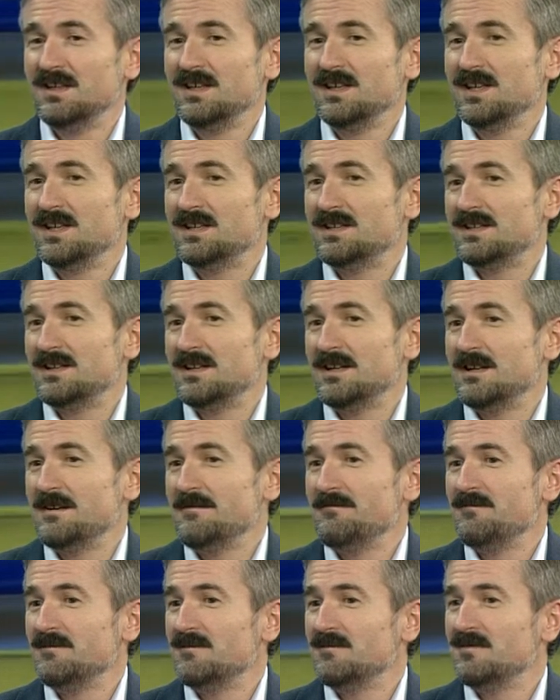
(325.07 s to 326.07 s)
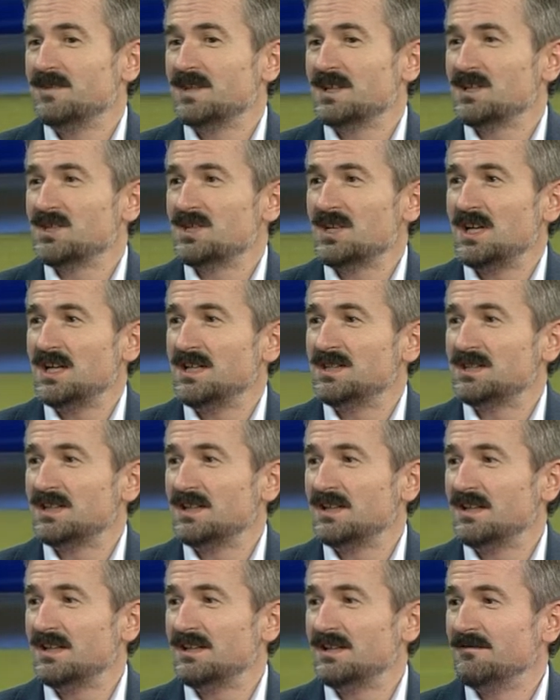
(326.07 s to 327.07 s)
И это
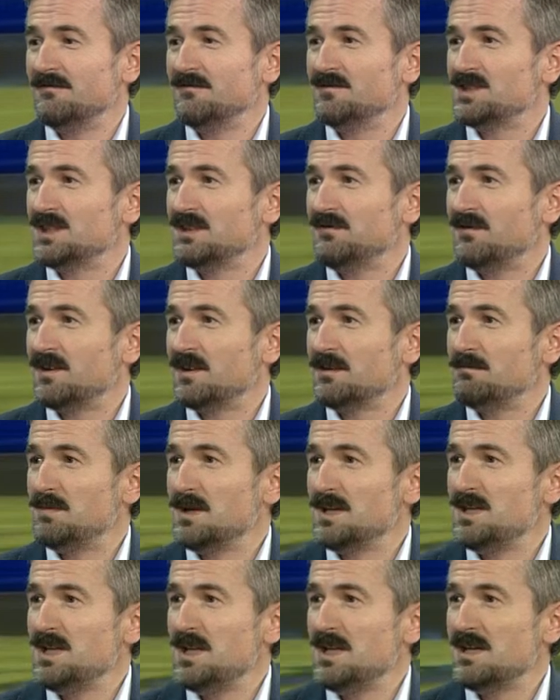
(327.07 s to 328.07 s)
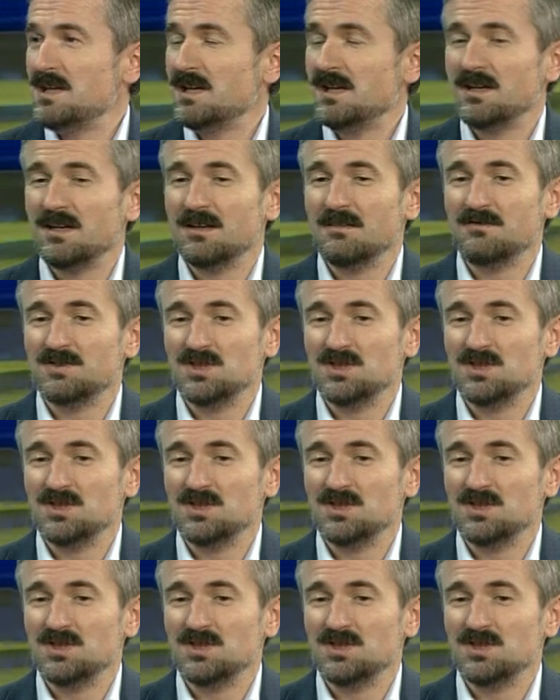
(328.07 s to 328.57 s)
выражается там, в цифрах падения.